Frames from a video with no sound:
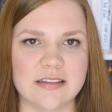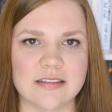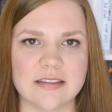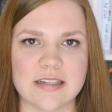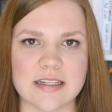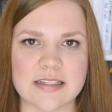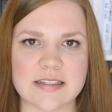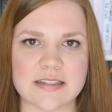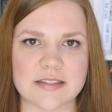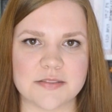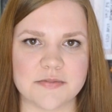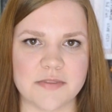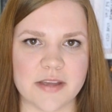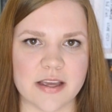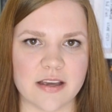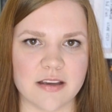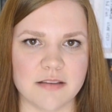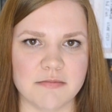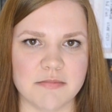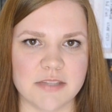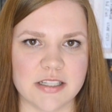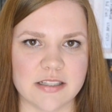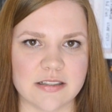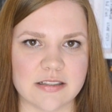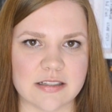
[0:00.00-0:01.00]
Das wäre
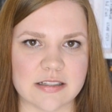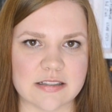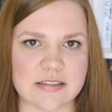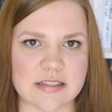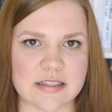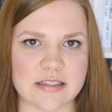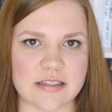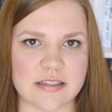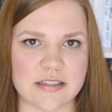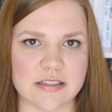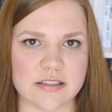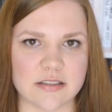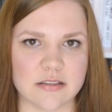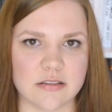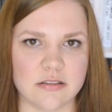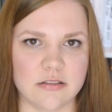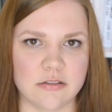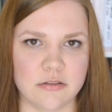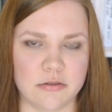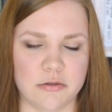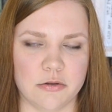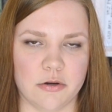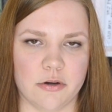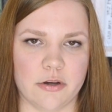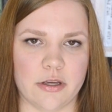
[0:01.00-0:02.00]
mir tatsächlich
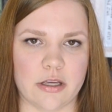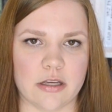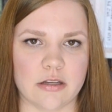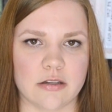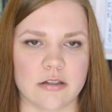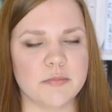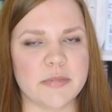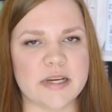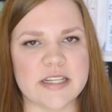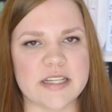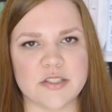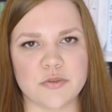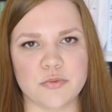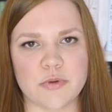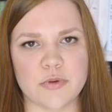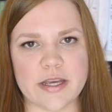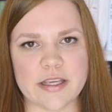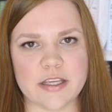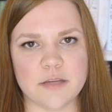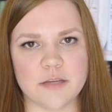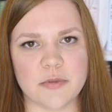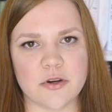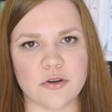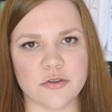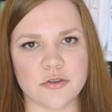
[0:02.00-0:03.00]
neu. By the
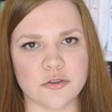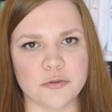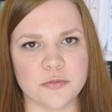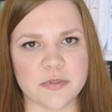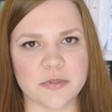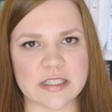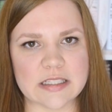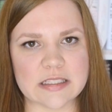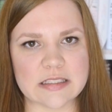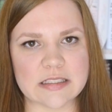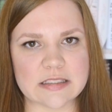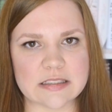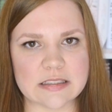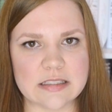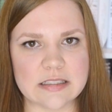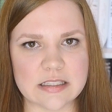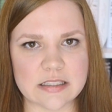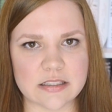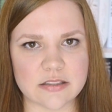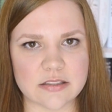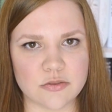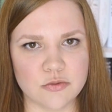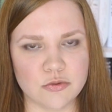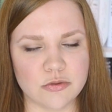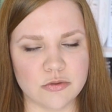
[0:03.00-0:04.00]
way, ihr braucht übrigens
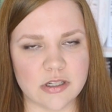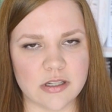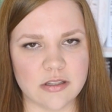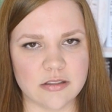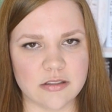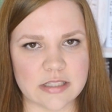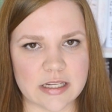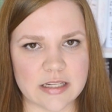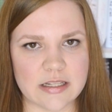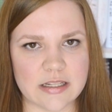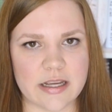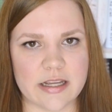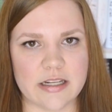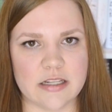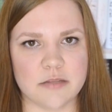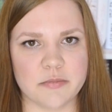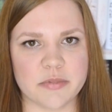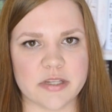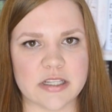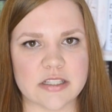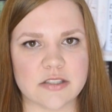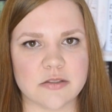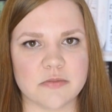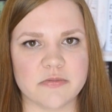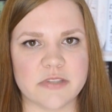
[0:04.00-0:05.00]
nicht nur dann ein
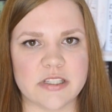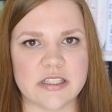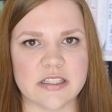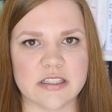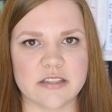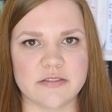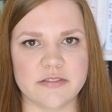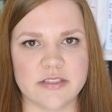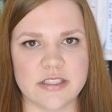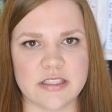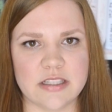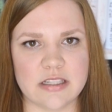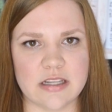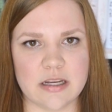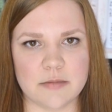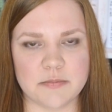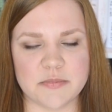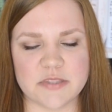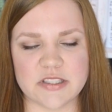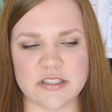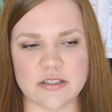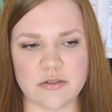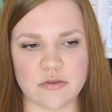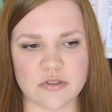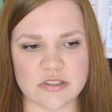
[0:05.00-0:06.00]
Impressum, wenn ihr
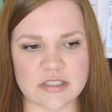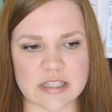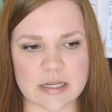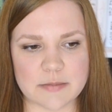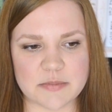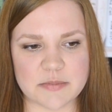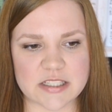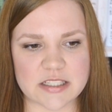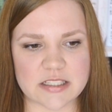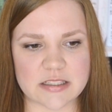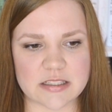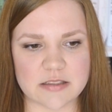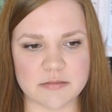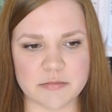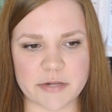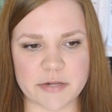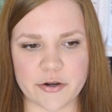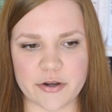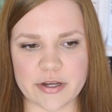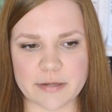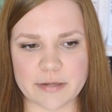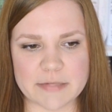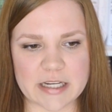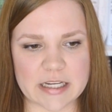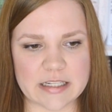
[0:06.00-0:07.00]
Gewinnabzielungsabsichten bei
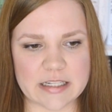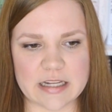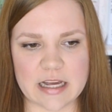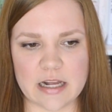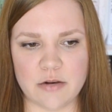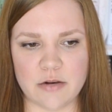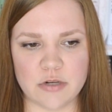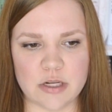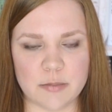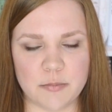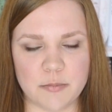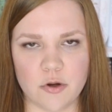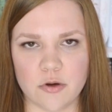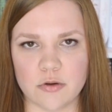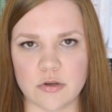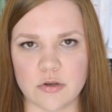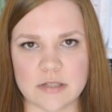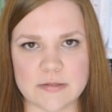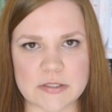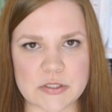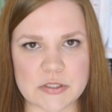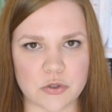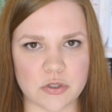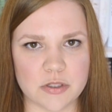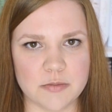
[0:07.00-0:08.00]
eurem Kanal oder Blog
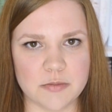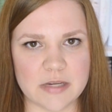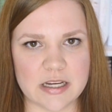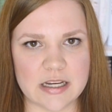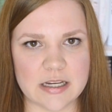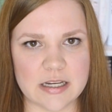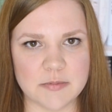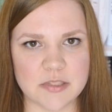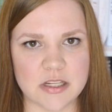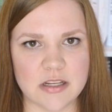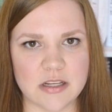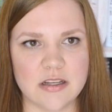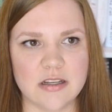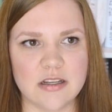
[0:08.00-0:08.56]
oder was auch immer habt,